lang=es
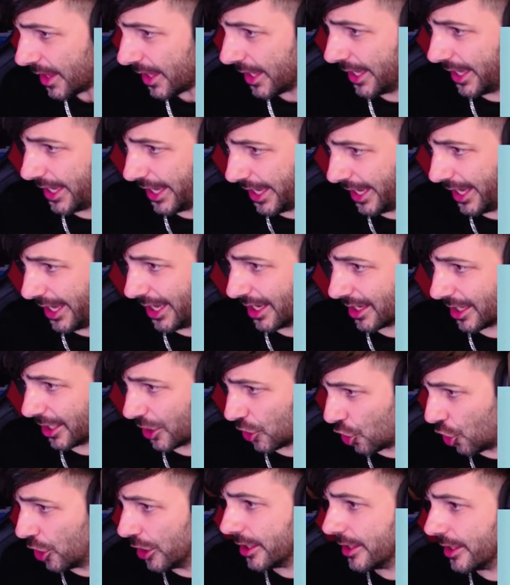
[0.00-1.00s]

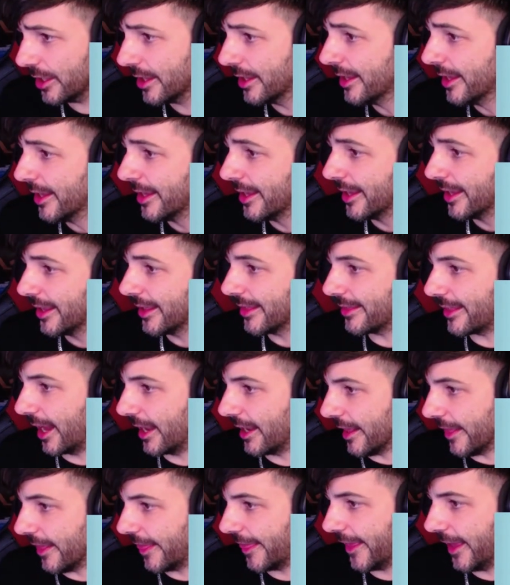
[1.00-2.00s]
Ricoy,
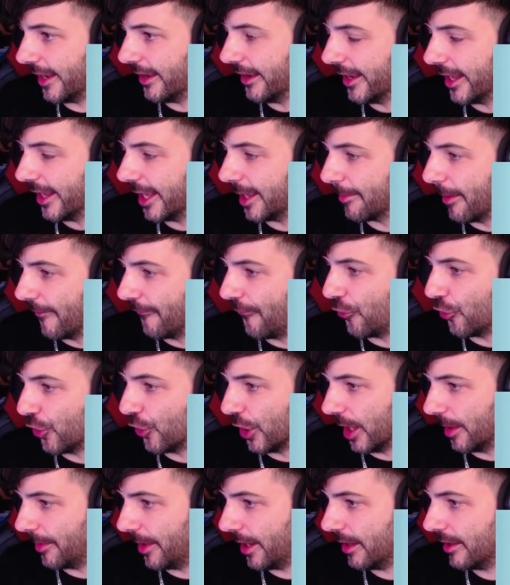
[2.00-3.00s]
Tanizen, Ivan
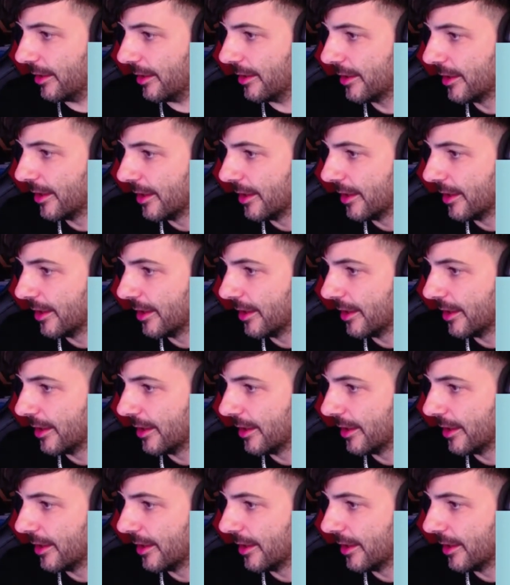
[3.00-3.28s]
Forever,